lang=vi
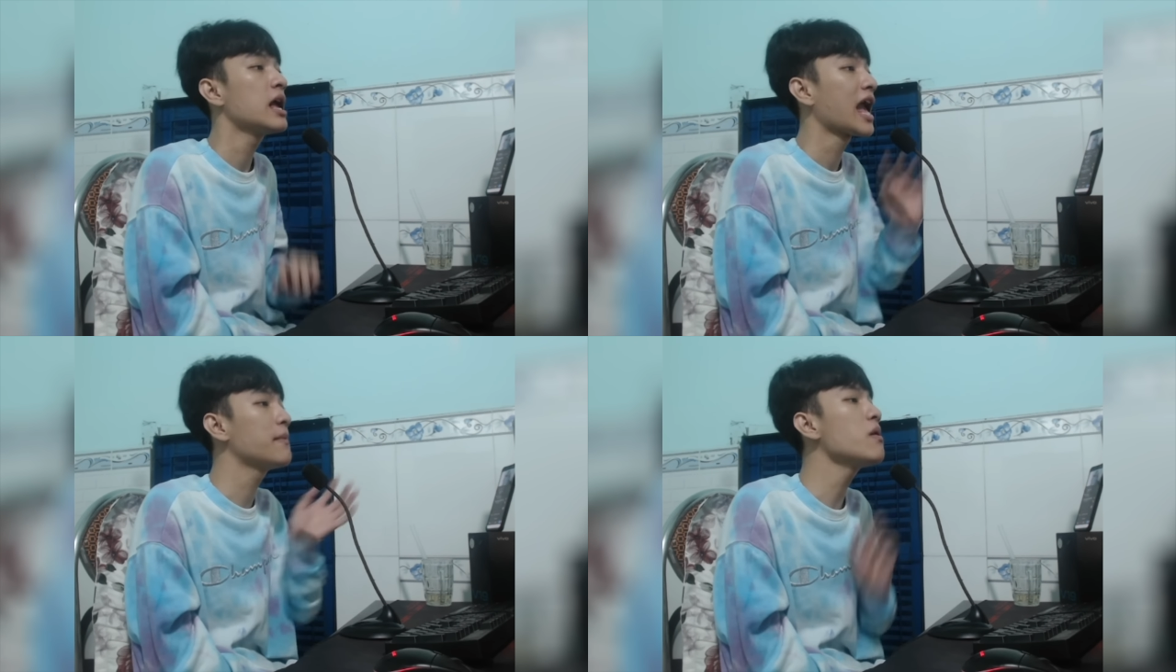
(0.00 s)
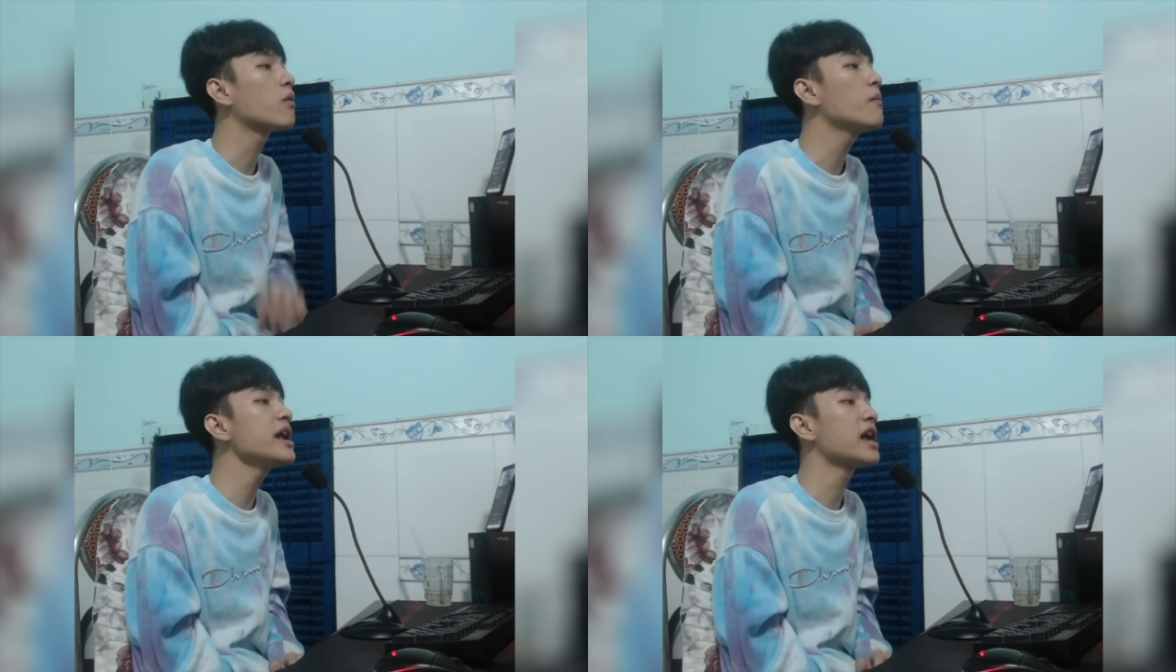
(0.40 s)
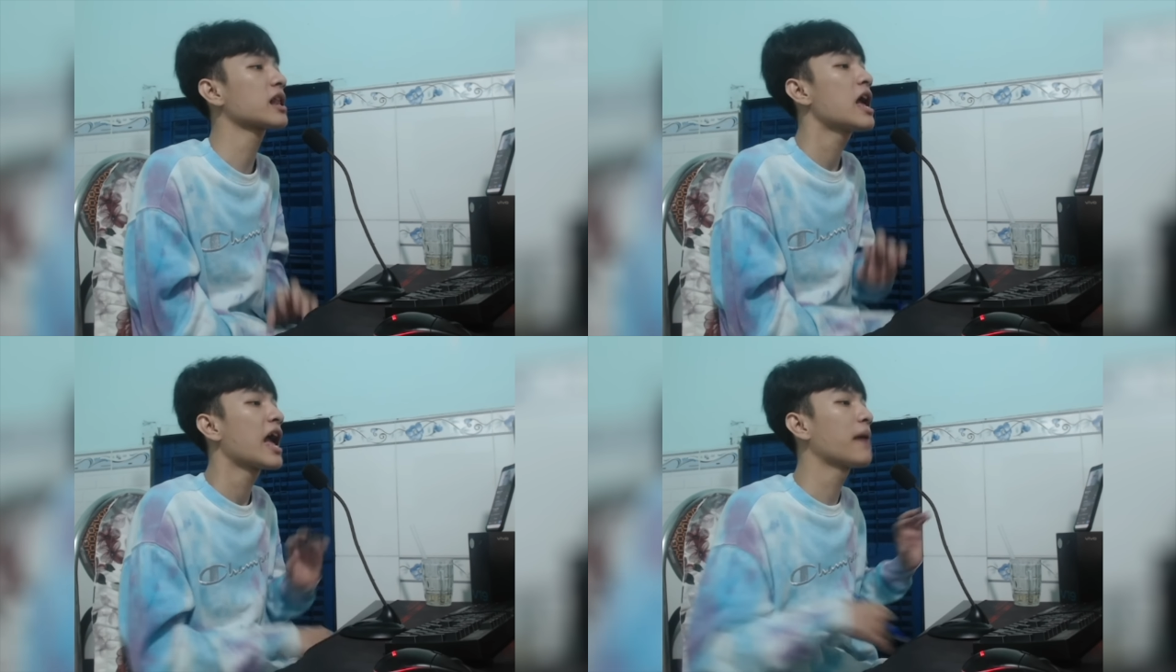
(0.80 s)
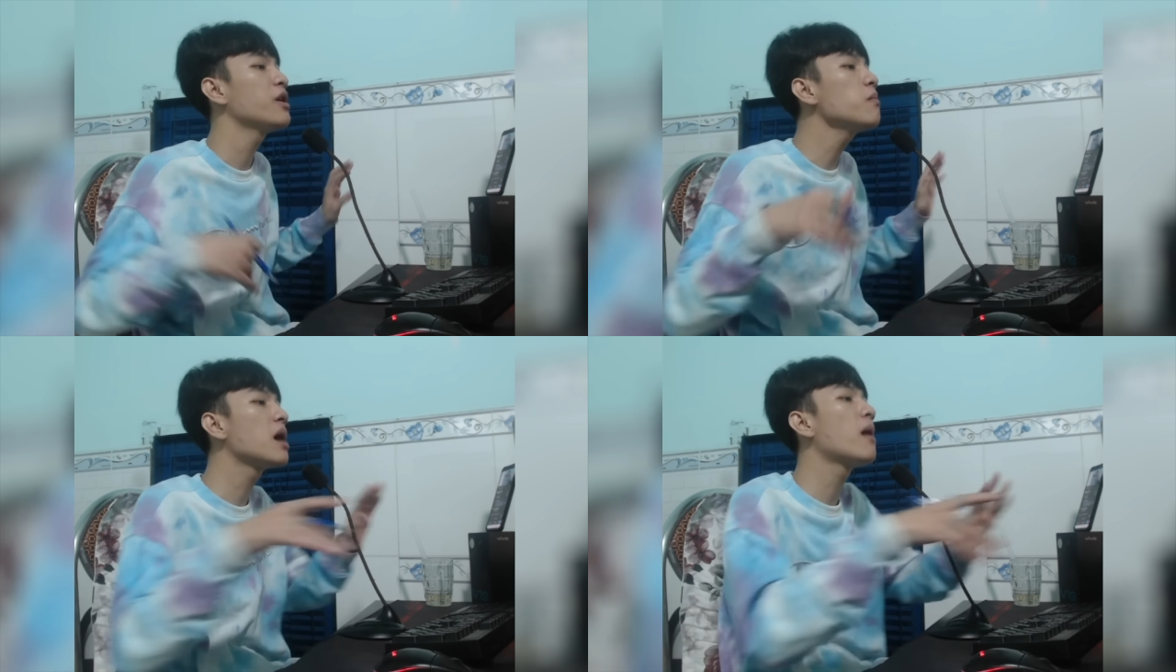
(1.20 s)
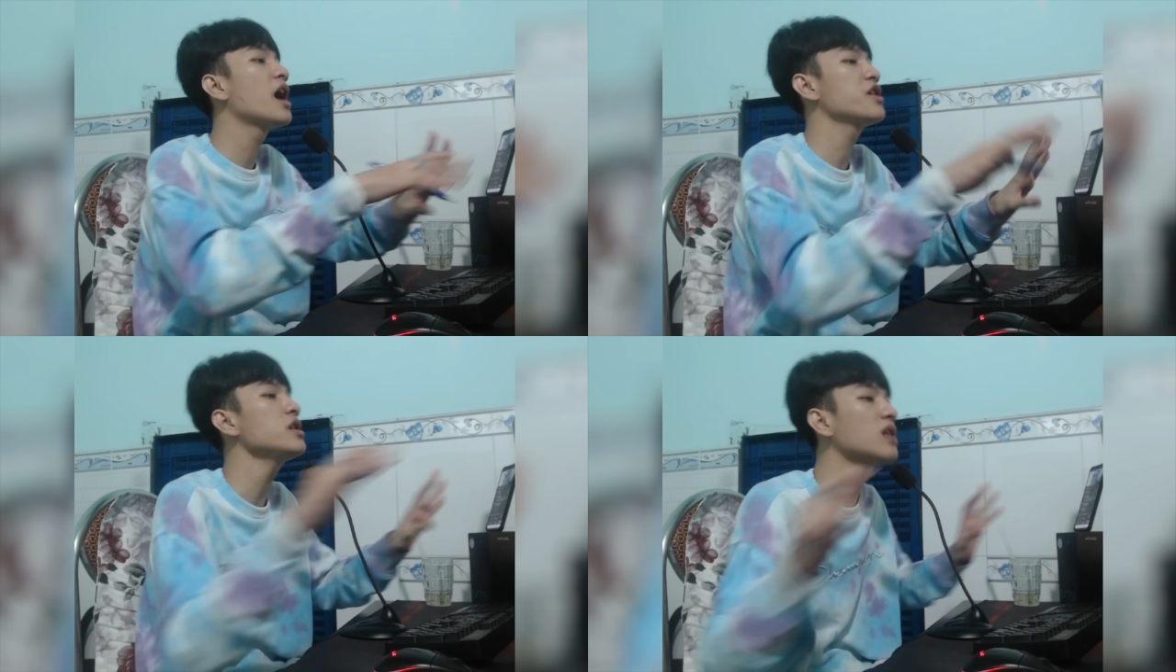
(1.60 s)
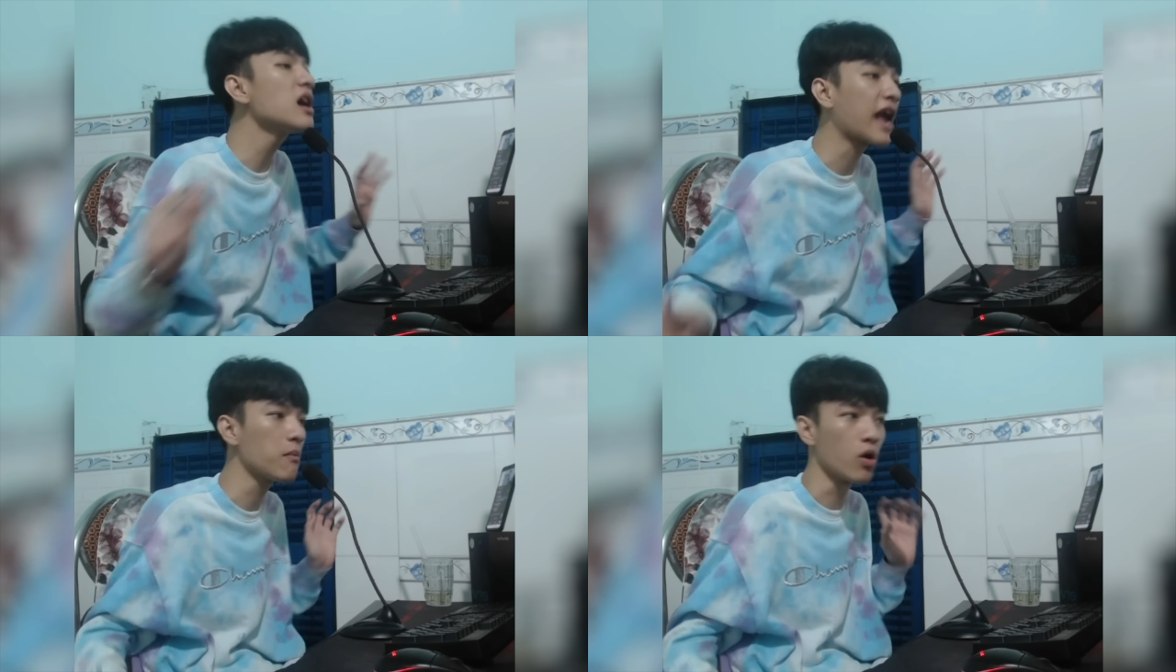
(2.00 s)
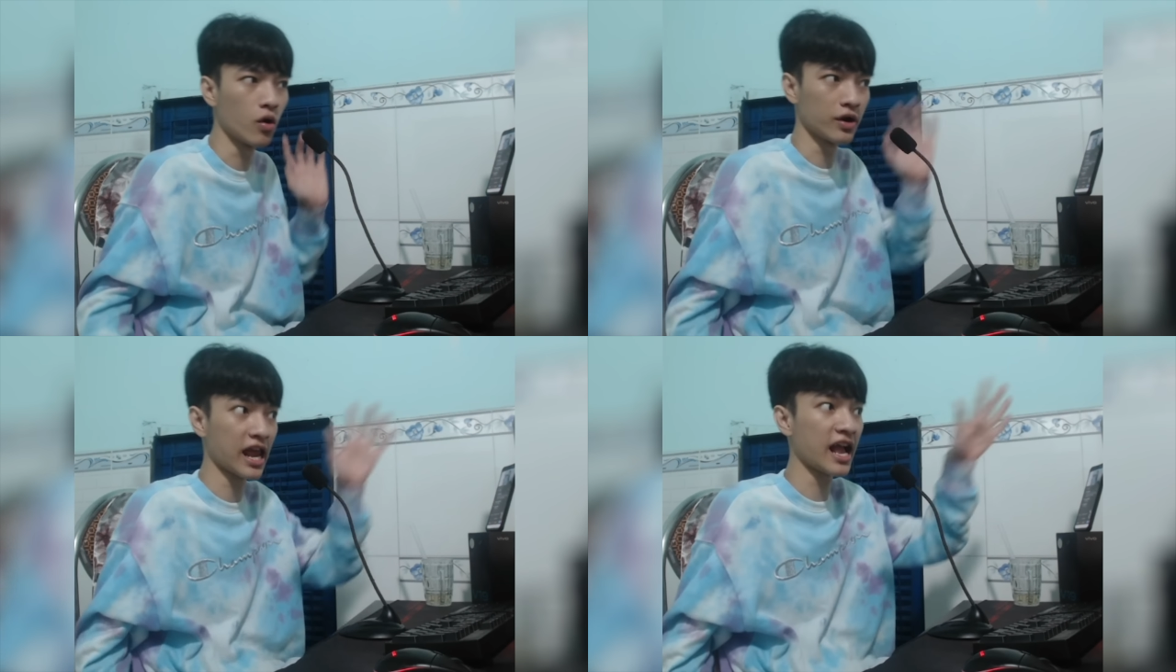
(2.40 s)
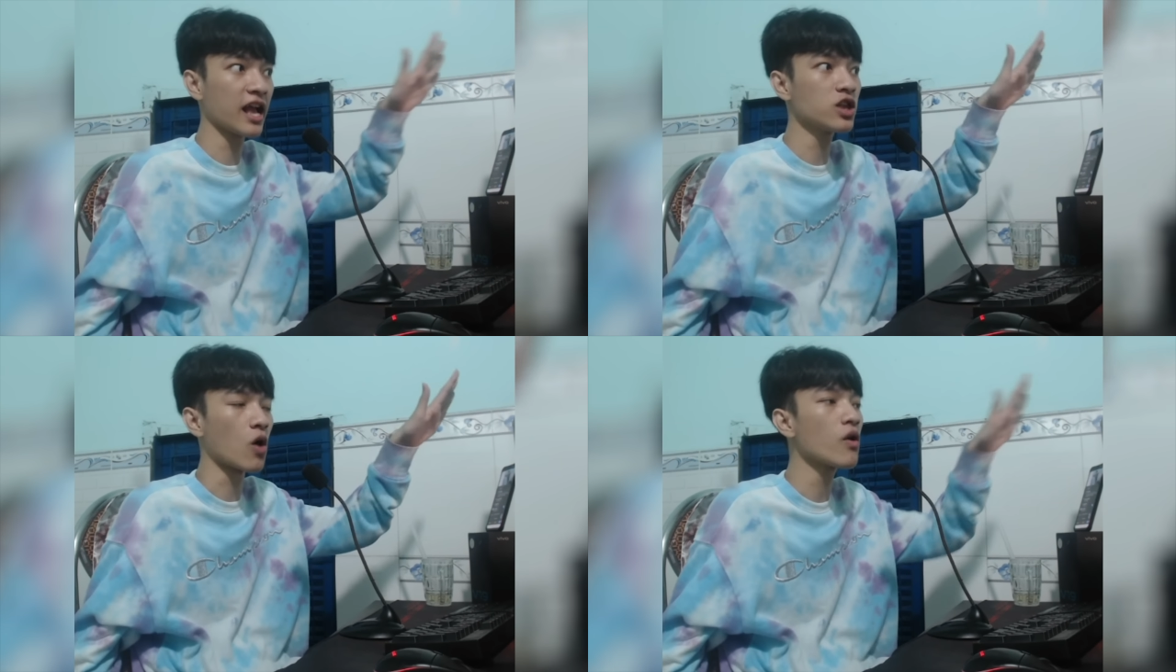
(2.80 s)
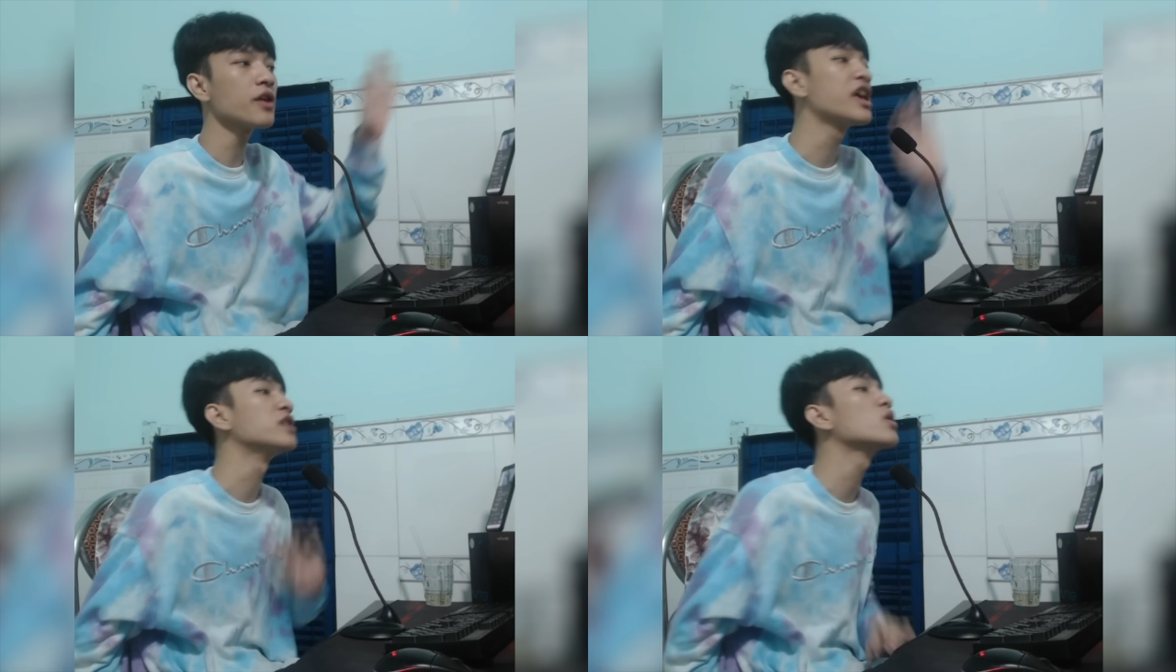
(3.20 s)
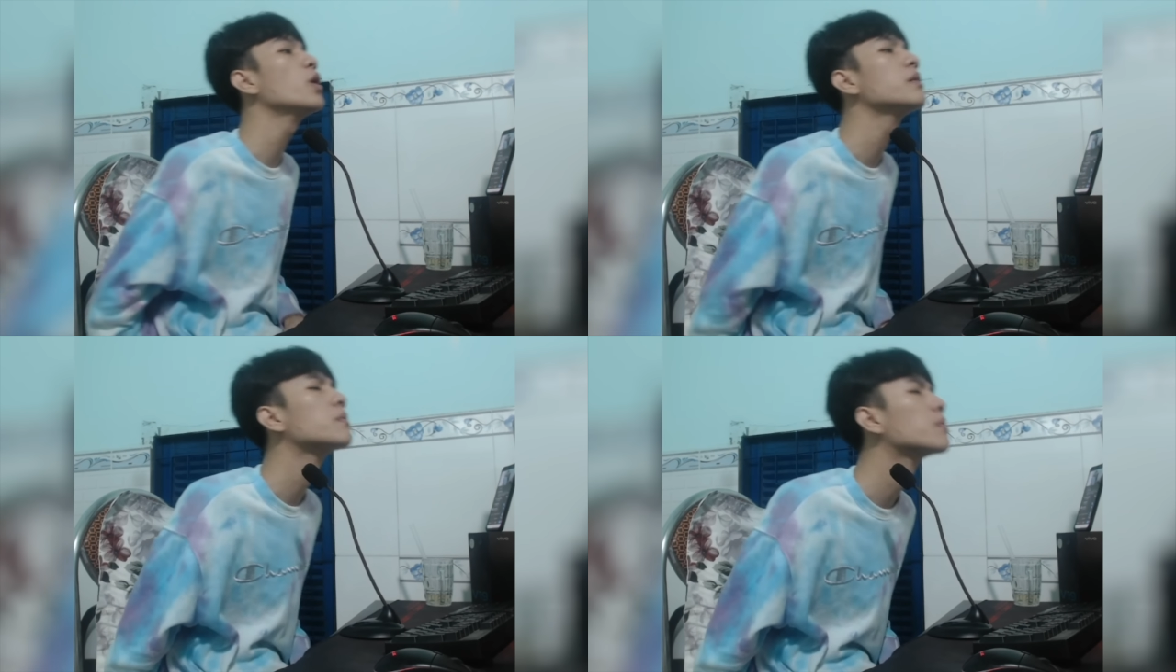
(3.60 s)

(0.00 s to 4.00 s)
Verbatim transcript: Em Hiếu không có biết vịt, em Hiếu bơi bơi với tất cả mọi người đang ngay cái chỗ đó nhìn tôi.